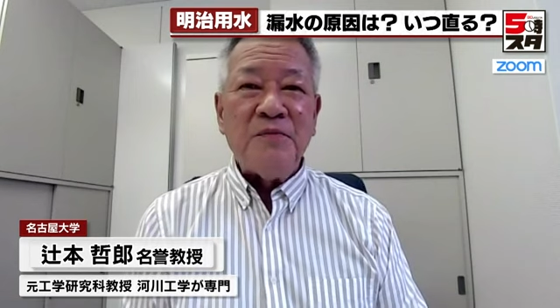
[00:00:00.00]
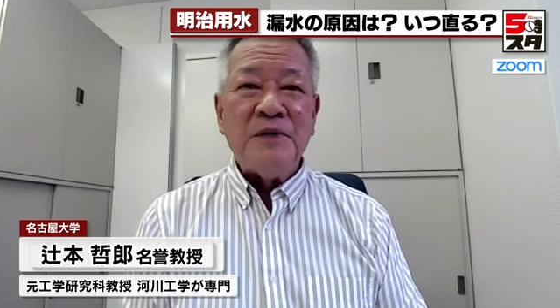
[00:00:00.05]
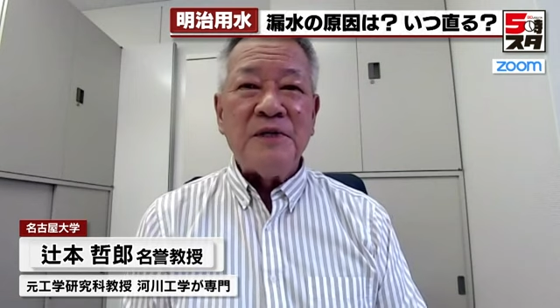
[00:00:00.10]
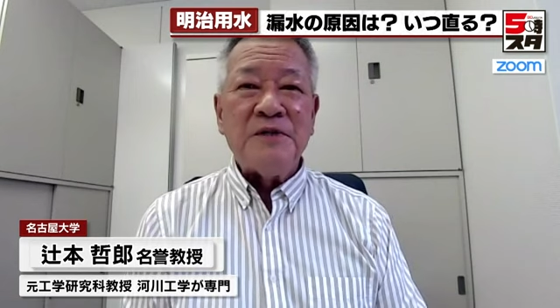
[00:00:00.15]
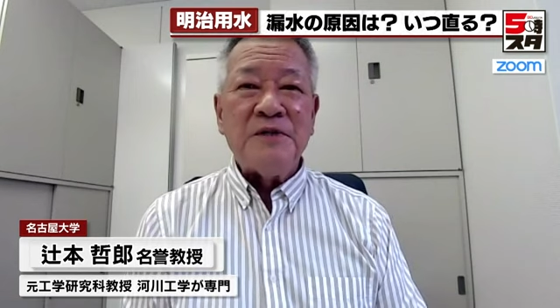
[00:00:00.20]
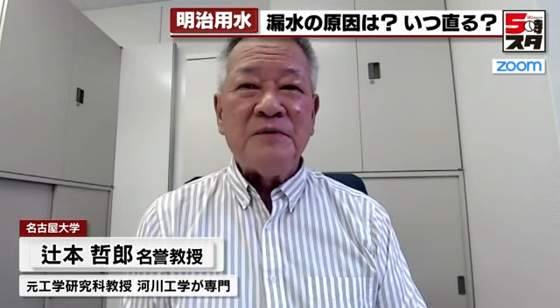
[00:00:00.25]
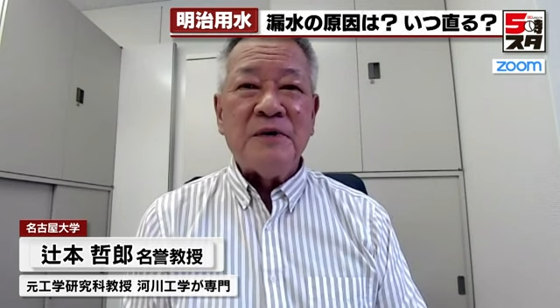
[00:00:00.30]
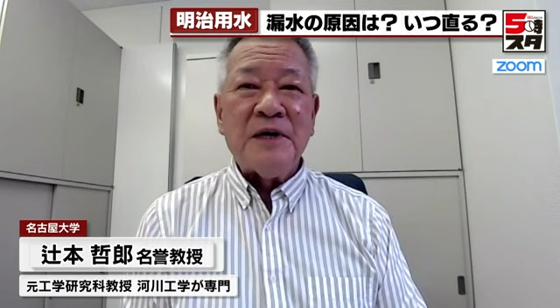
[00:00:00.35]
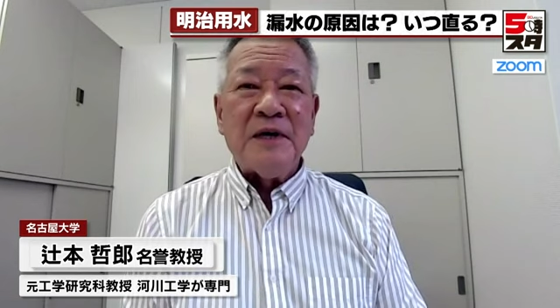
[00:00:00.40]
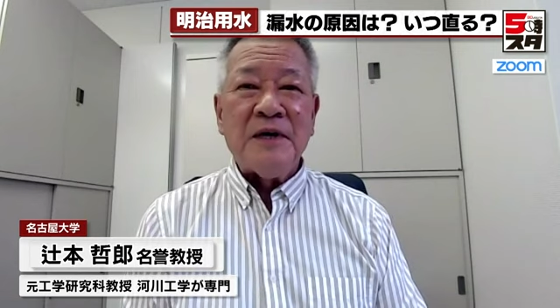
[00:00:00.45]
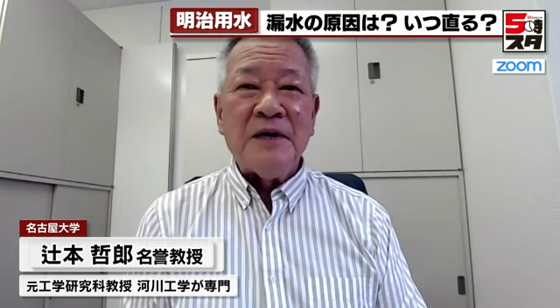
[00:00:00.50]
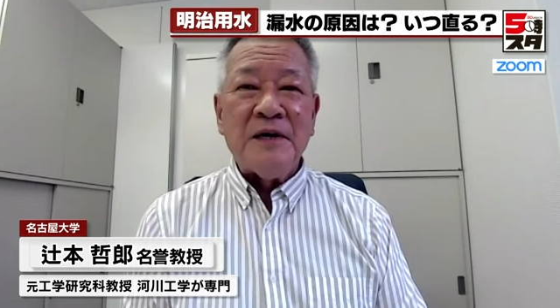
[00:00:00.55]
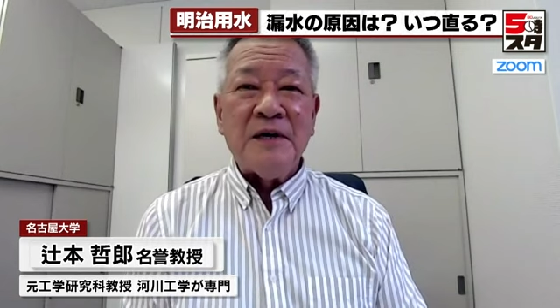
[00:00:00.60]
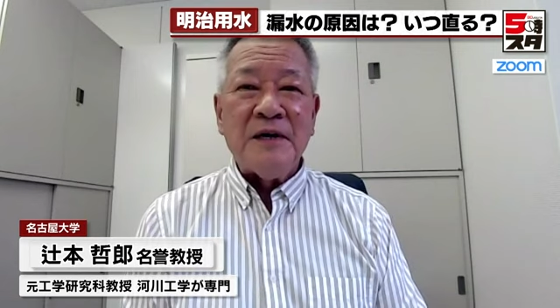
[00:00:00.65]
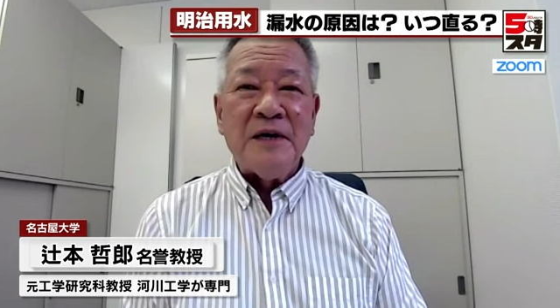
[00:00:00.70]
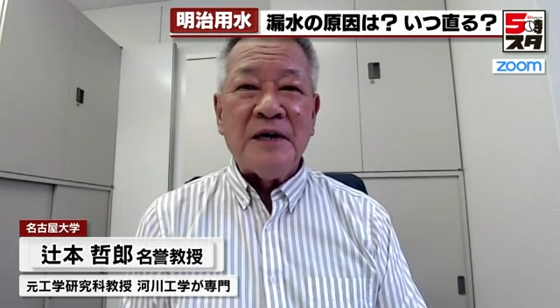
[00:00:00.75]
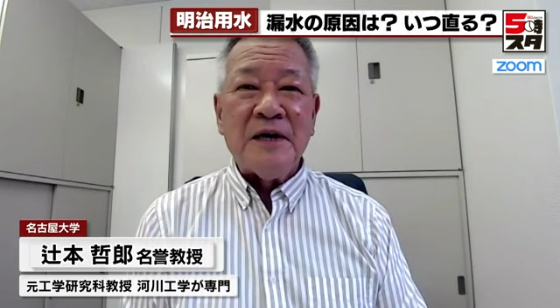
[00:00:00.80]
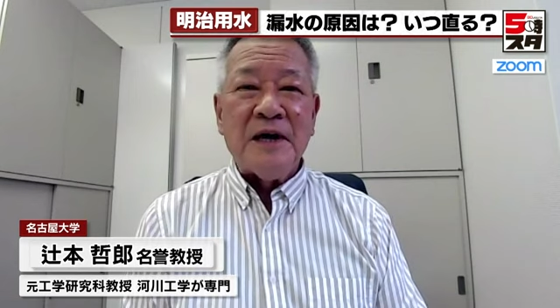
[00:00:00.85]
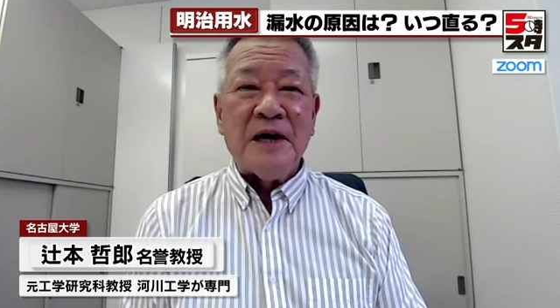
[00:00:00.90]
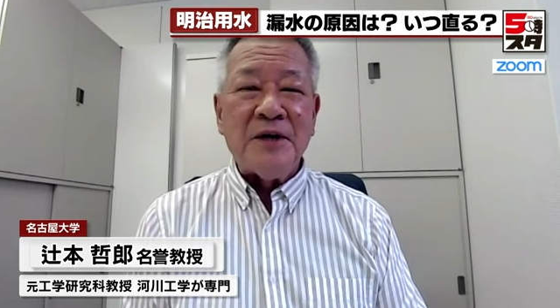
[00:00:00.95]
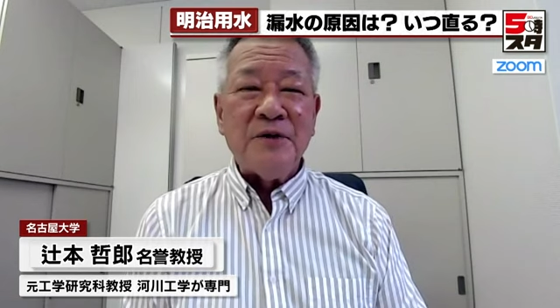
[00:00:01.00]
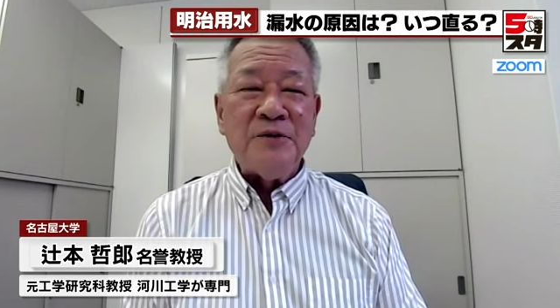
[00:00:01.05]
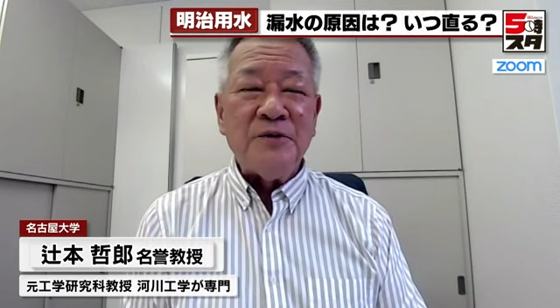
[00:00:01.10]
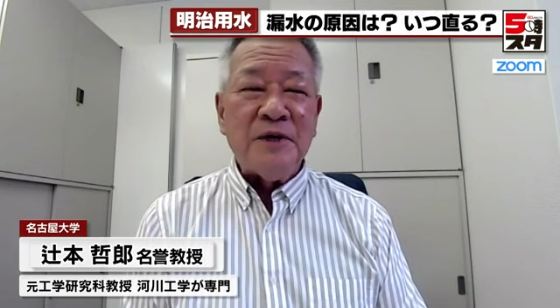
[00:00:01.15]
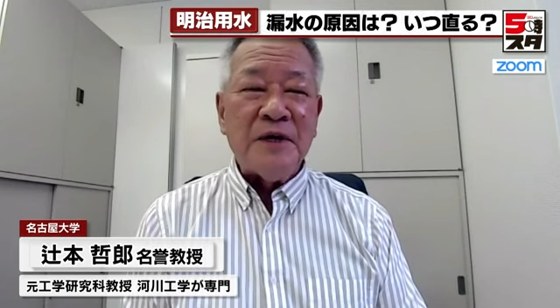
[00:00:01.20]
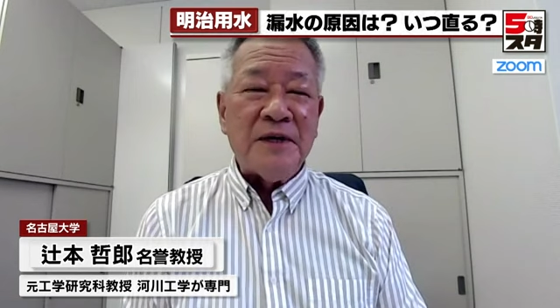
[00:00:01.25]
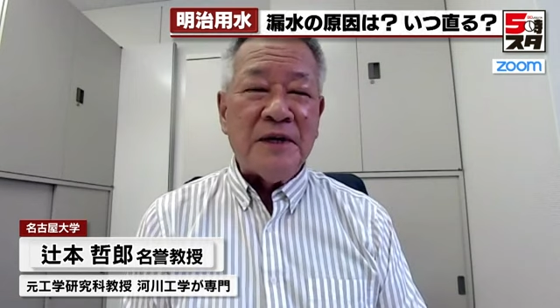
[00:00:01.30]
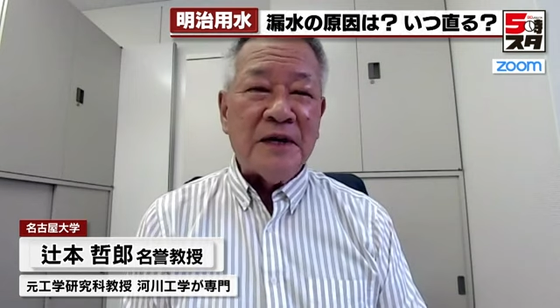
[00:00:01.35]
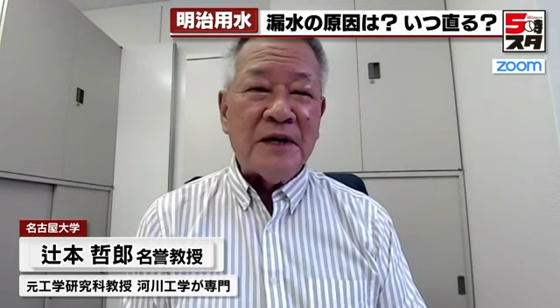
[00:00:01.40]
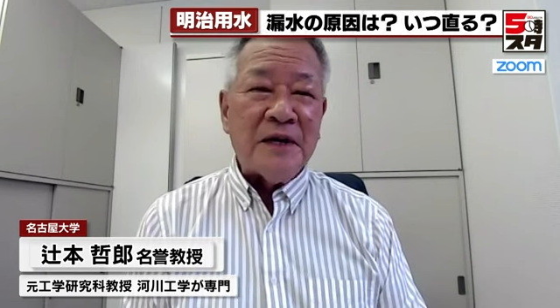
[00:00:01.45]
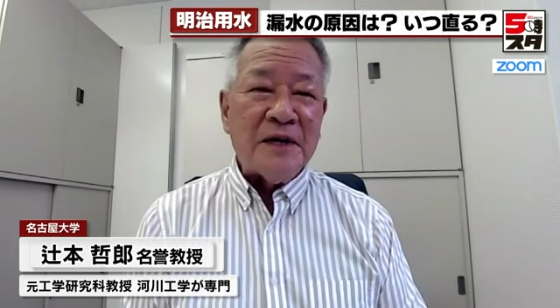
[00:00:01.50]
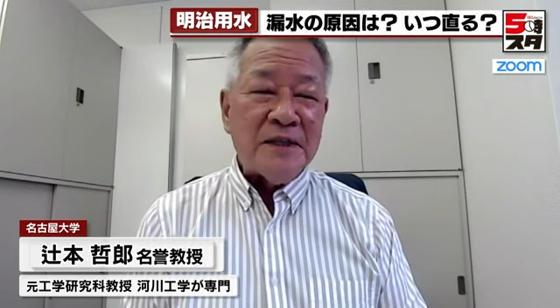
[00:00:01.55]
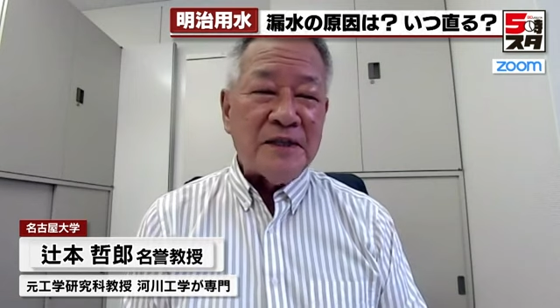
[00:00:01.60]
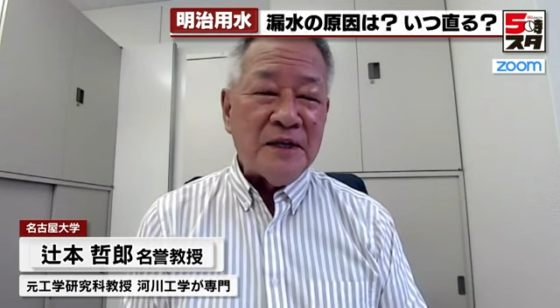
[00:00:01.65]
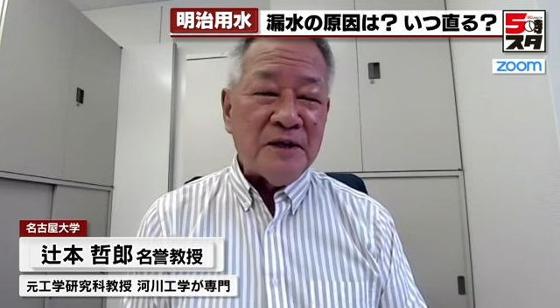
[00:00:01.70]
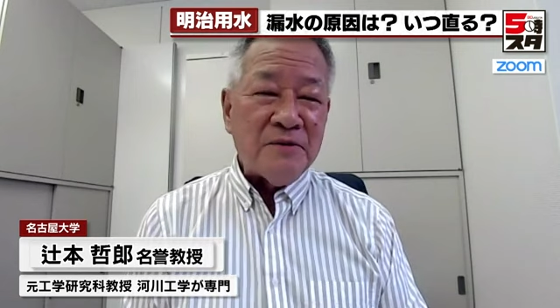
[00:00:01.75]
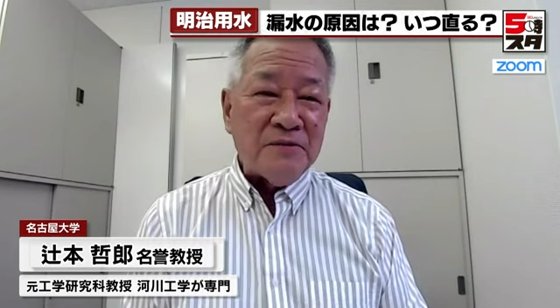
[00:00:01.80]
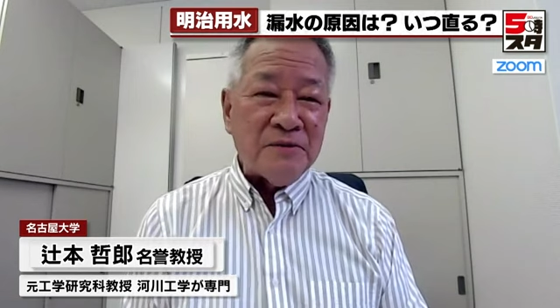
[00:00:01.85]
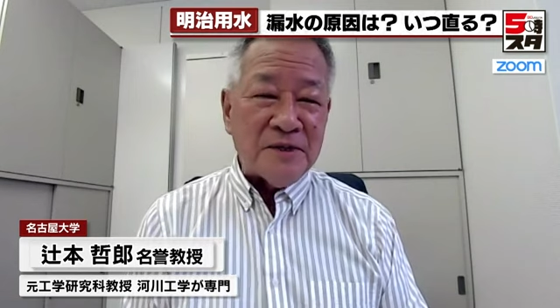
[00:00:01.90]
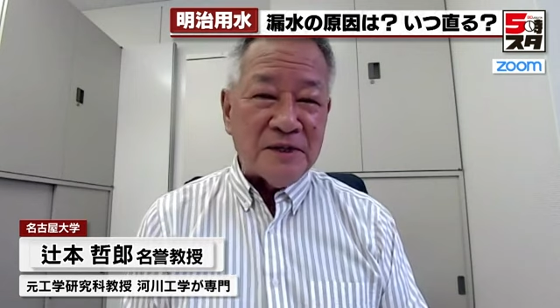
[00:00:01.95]
水は下流へ流れ
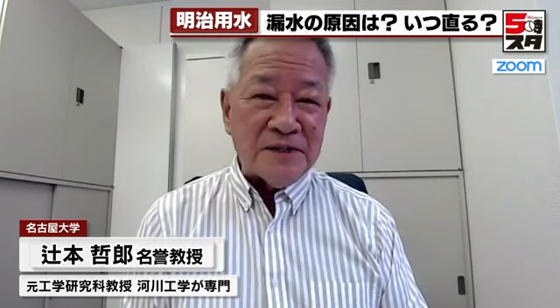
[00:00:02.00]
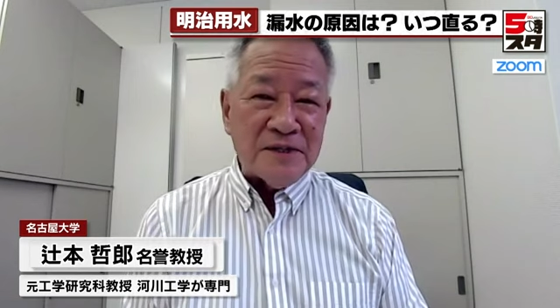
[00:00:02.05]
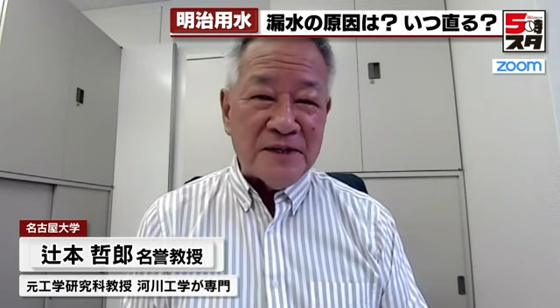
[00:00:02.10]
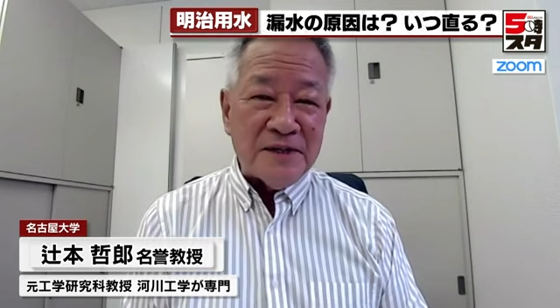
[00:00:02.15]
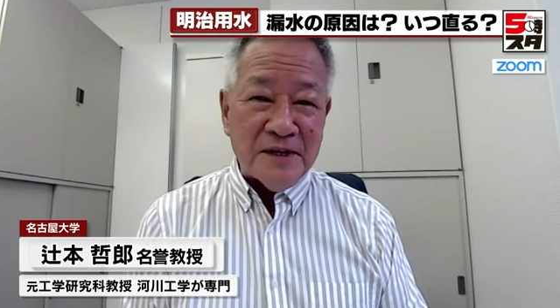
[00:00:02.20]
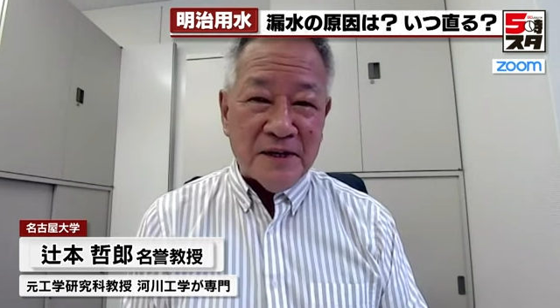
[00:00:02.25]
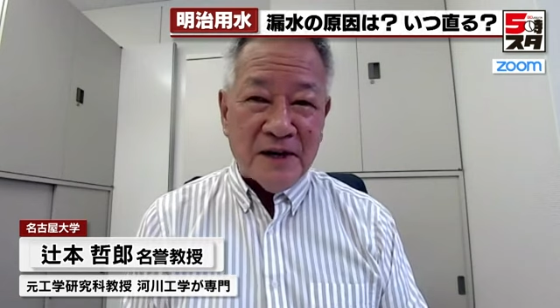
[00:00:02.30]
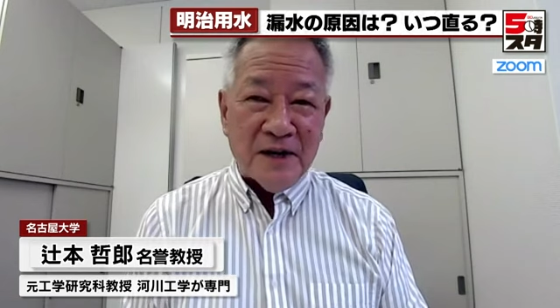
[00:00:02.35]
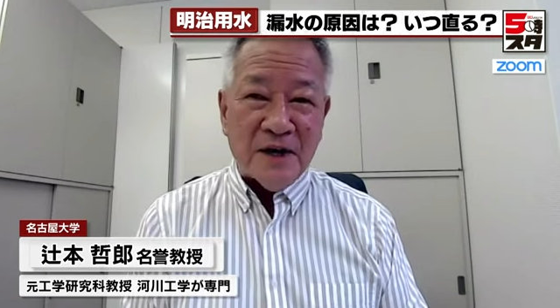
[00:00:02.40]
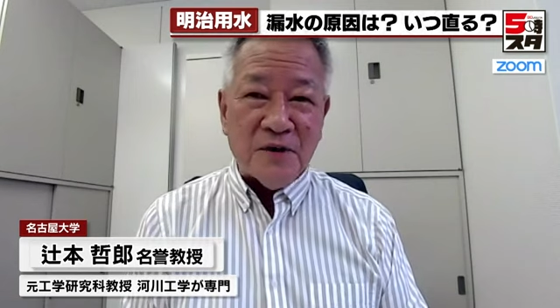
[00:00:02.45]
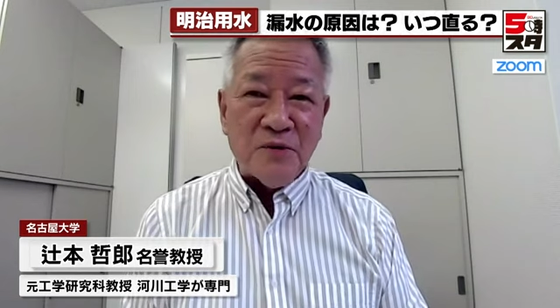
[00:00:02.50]
ていくんですね、